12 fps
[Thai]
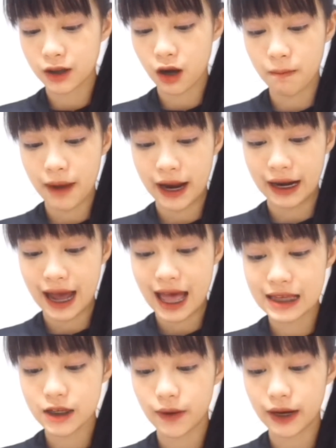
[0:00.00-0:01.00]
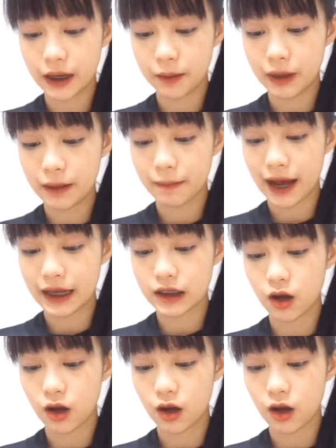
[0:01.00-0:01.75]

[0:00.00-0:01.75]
ช็อปใหม่นะ สวัสดีปีใหม่